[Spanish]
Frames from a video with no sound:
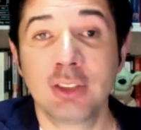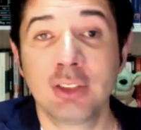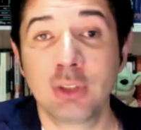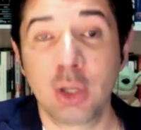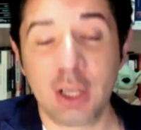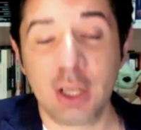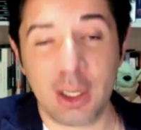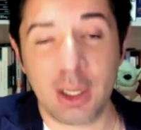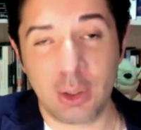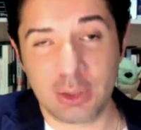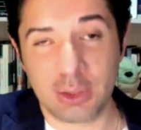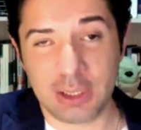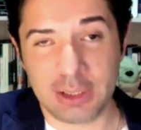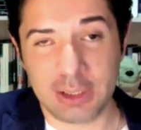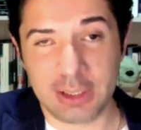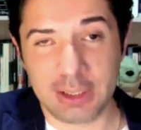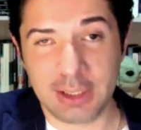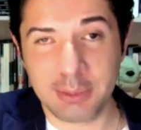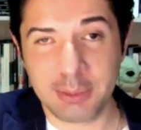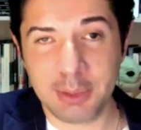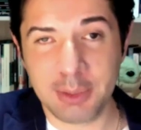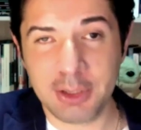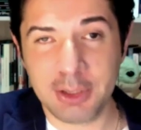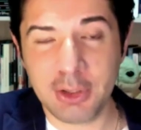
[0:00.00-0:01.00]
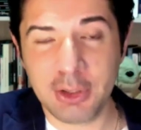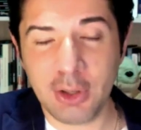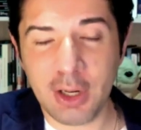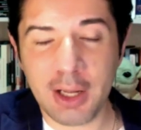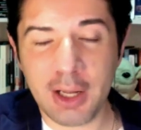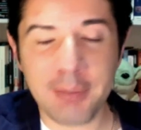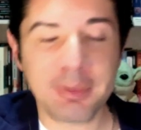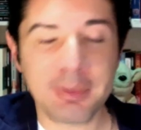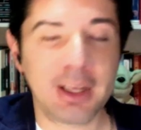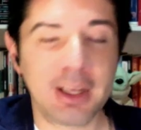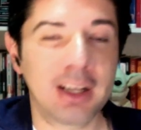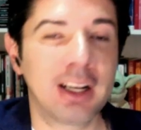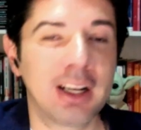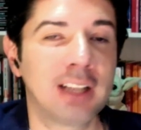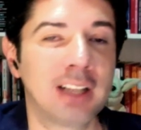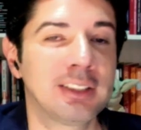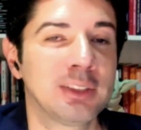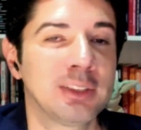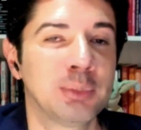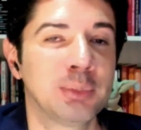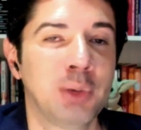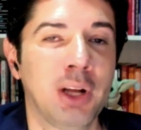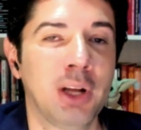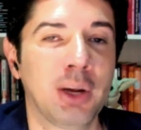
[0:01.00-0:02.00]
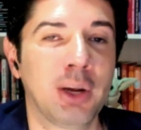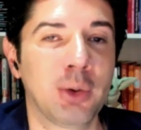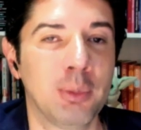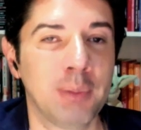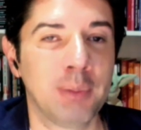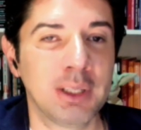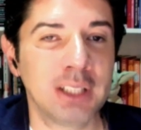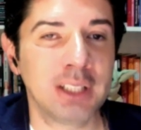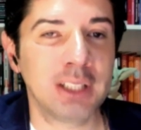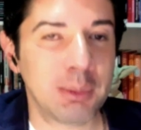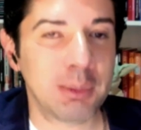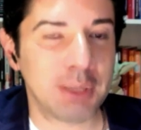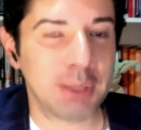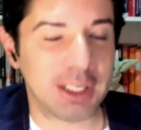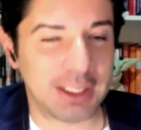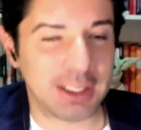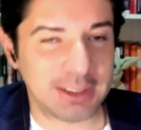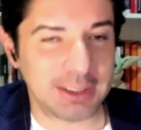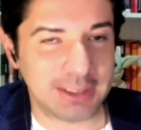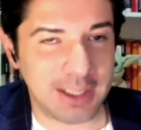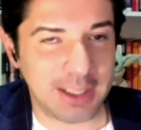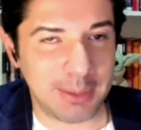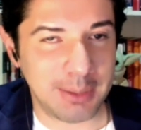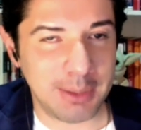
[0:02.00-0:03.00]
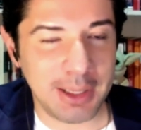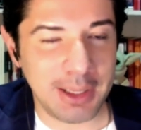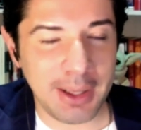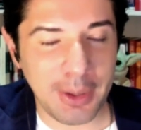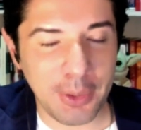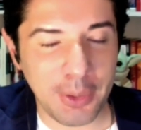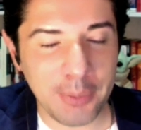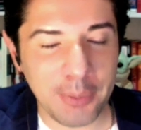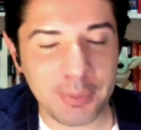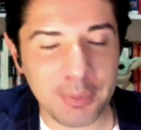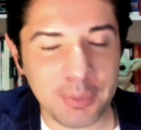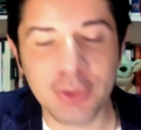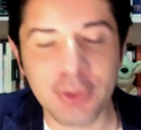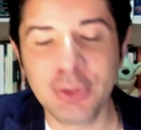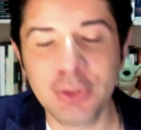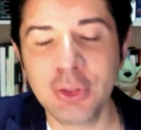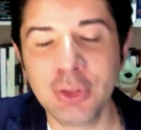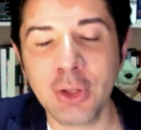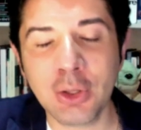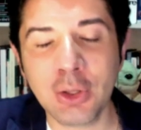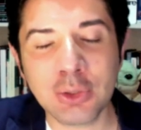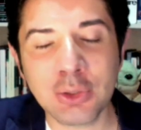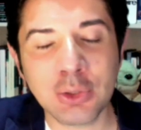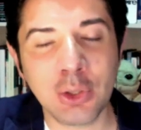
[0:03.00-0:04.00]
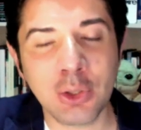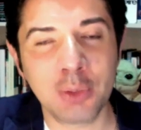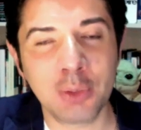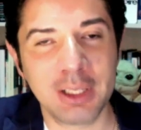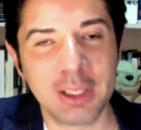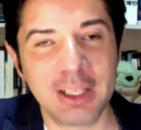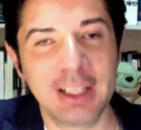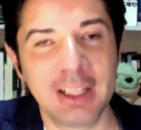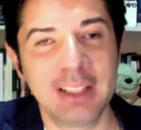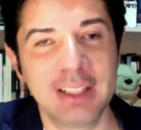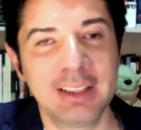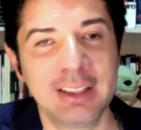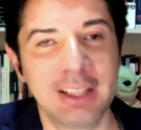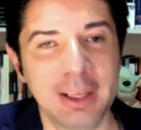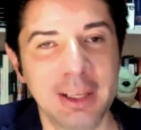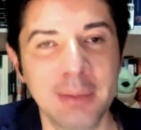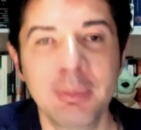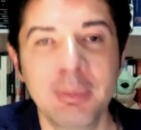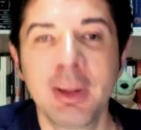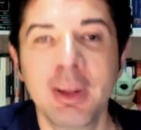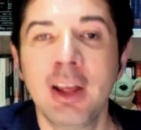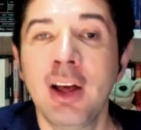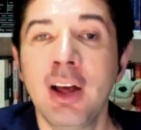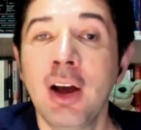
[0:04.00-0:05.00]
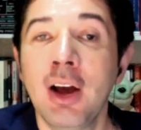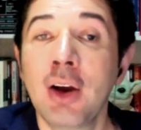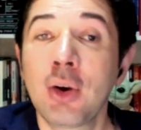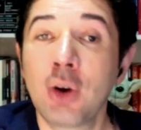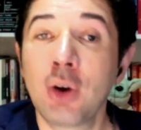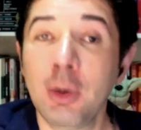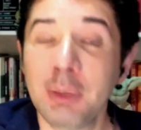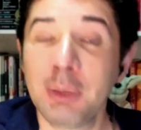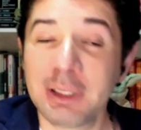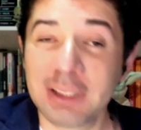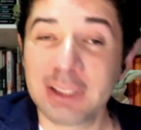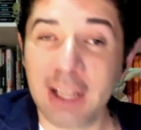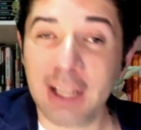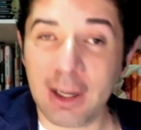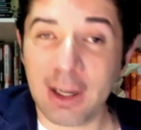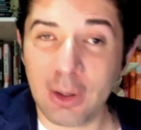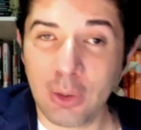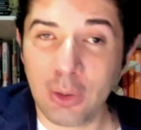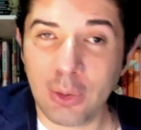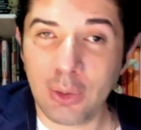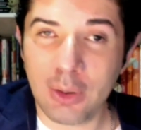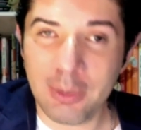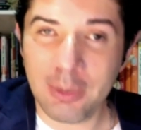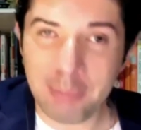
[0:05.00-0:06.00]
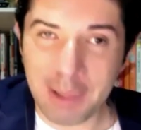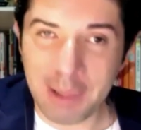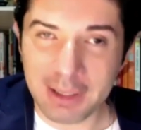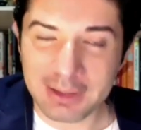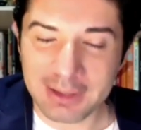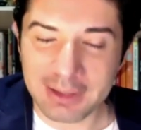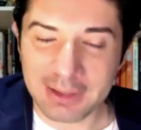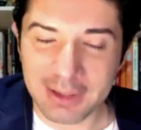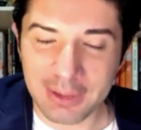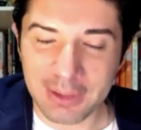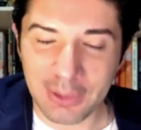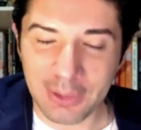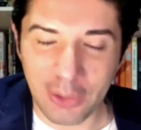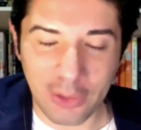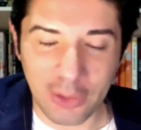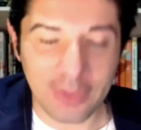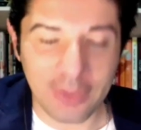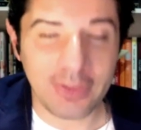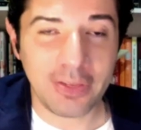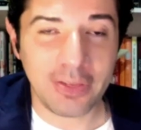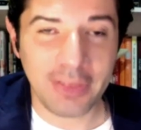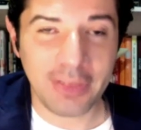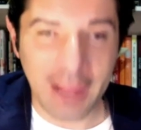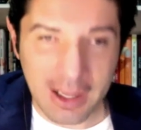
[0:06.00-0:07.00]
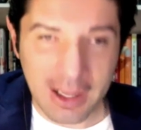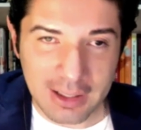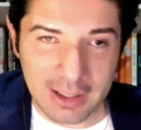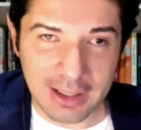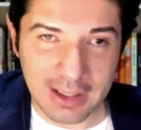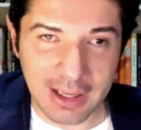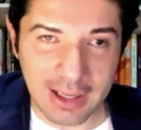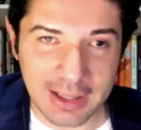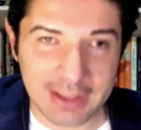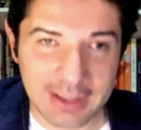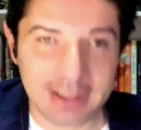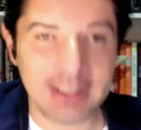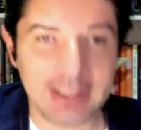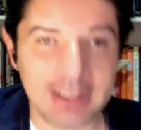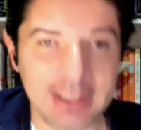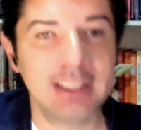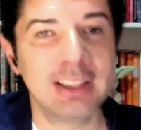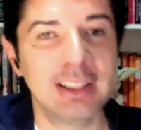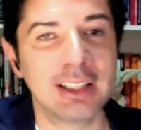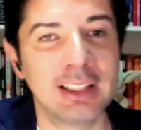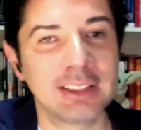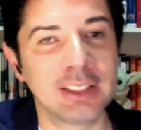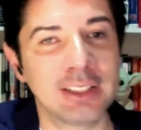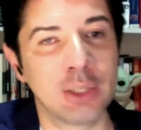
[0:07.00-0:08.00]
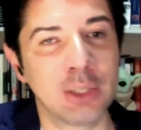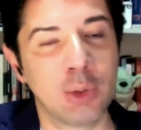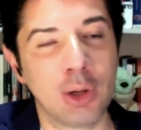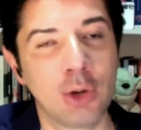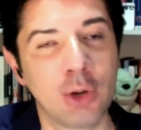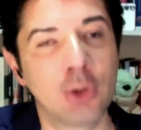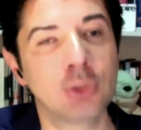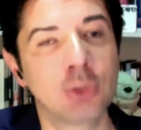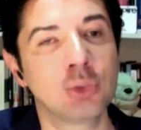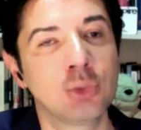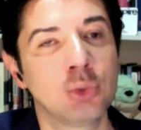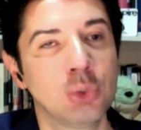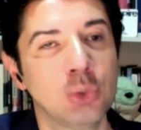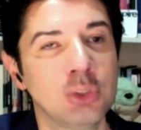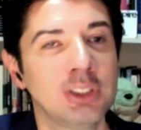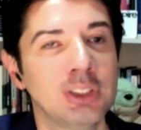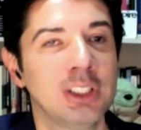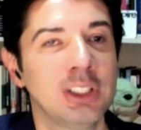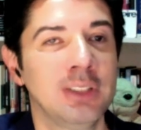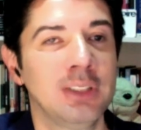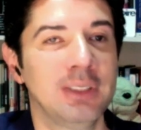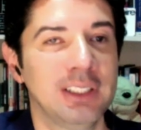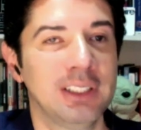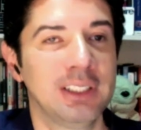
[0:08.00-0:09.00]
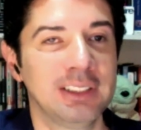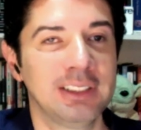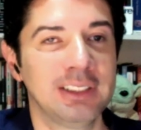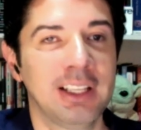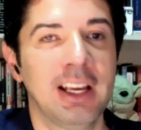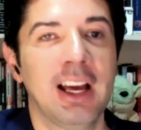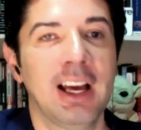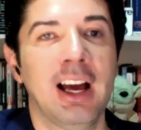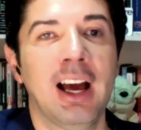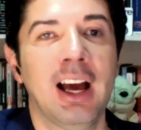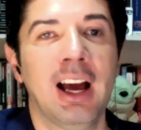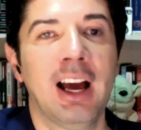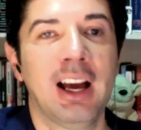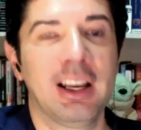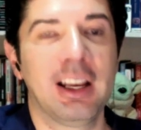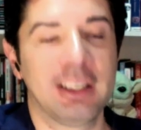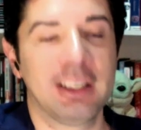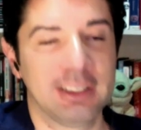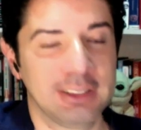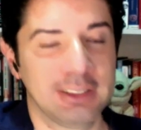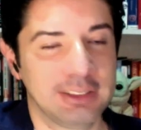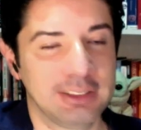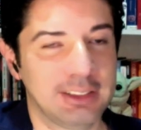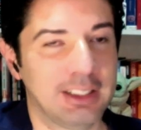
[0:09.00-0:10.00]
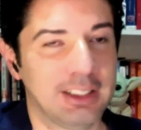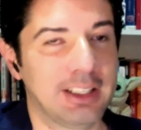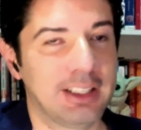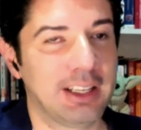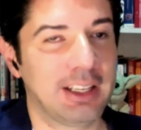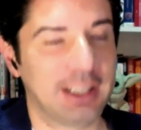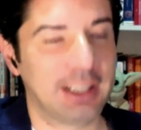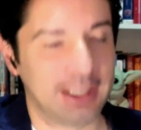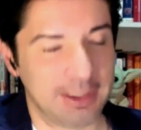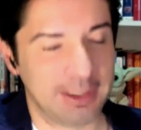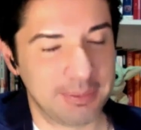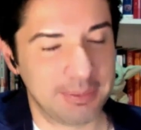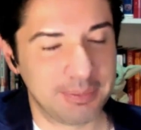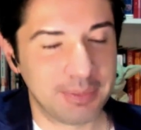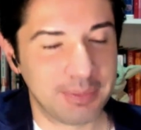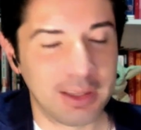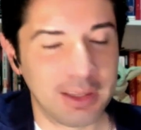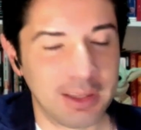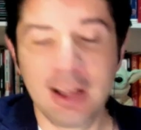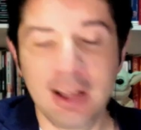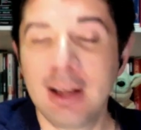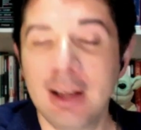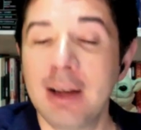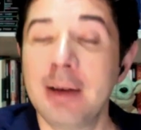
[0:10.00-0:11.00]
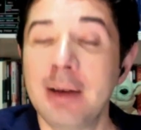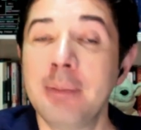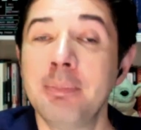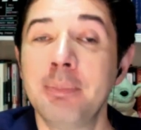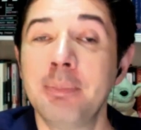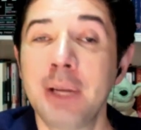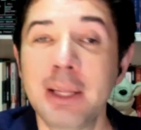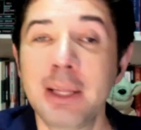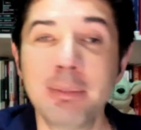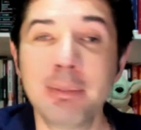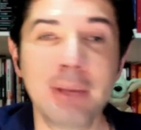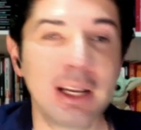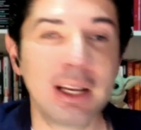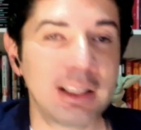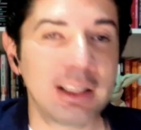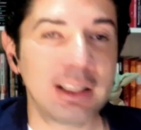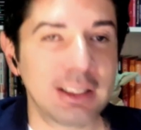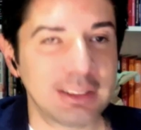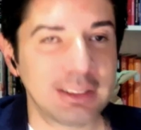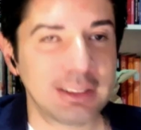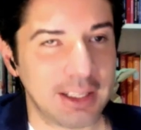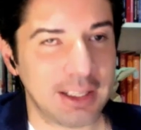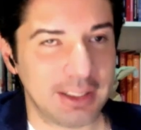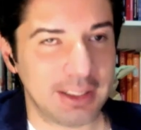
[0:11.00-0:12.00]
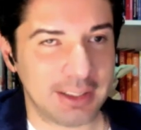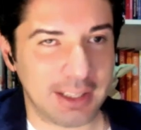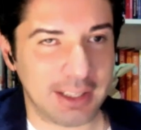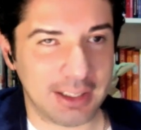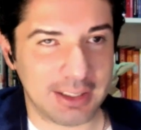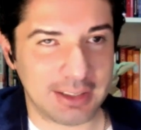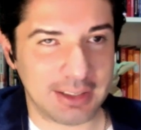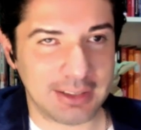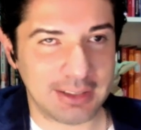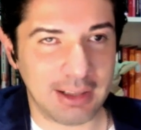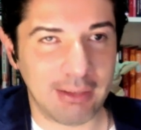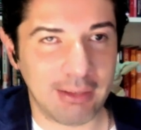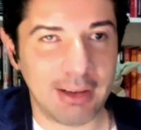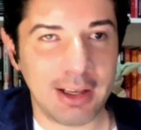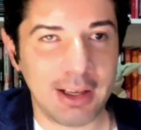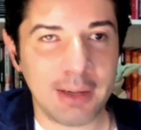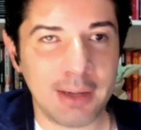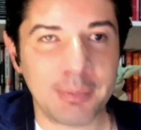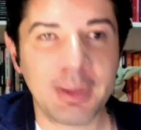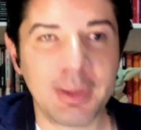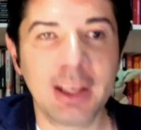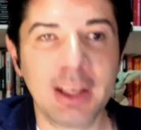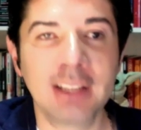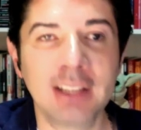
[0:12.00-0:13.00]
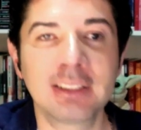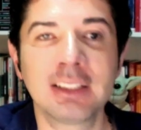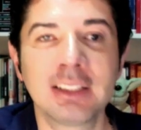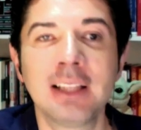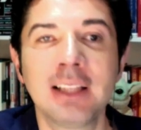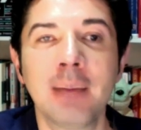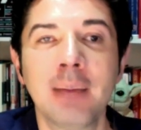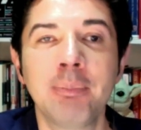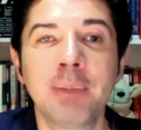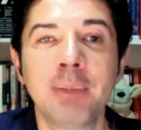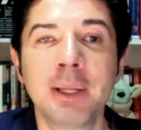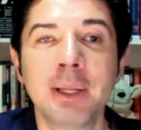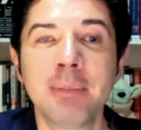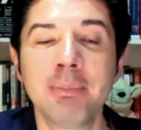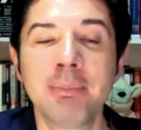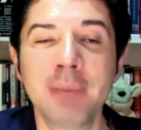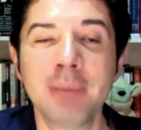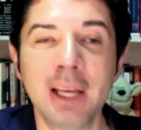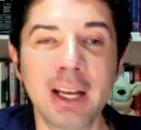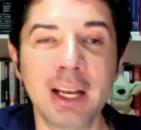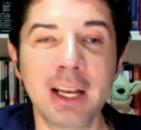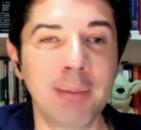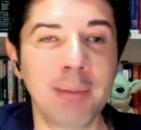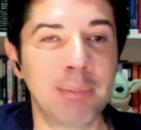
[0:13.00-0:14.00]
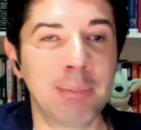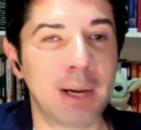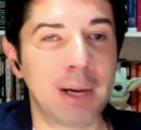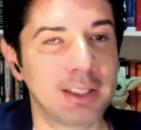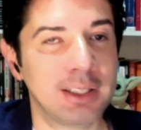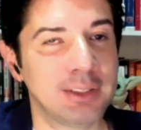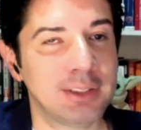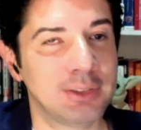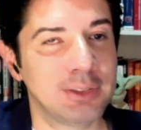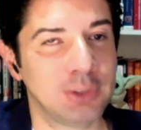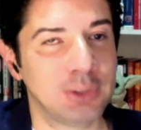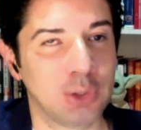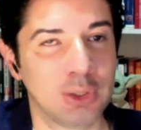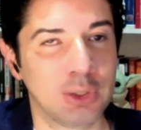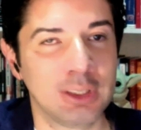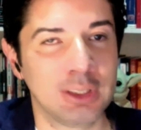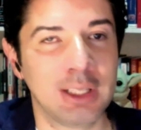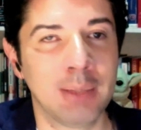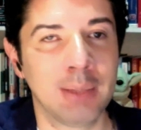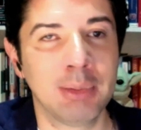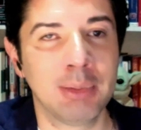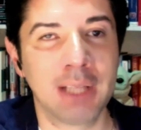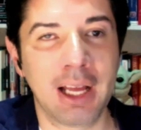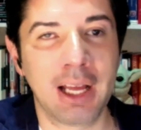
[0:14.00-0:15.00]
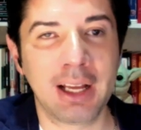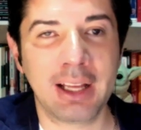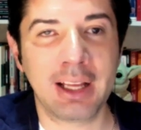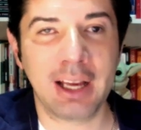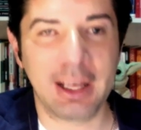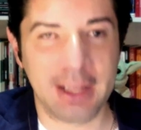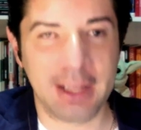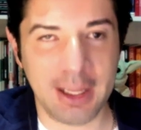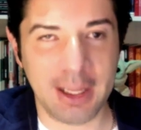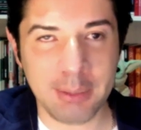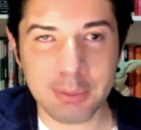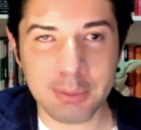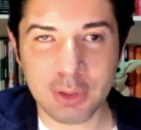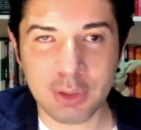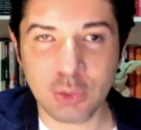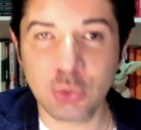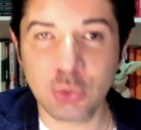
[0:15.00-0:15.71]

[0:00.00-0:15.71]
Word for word: Soy Carlos Andrés Mendiola, gracias por acompañarme en este video. No se olviden de comentarlo, compartirlo, darle like y desde luego suscribirse a este canal. Primer detalle que hay que saber, esta es la primera aparición de Black Adam,